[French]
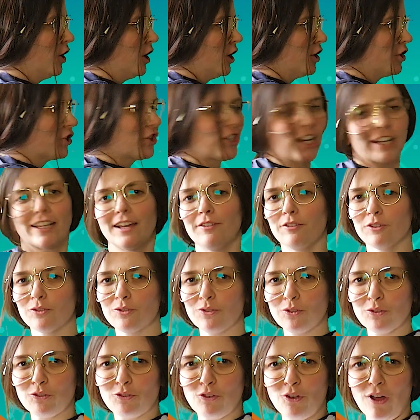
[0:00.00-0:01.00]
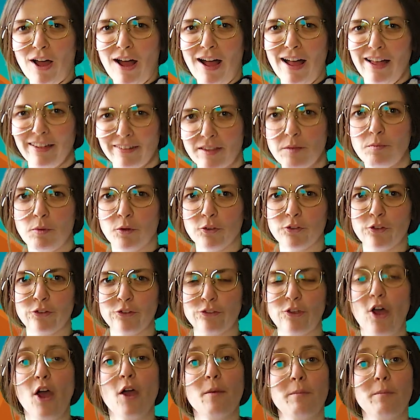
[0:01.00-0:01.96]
Chaque aventure sera indépendante,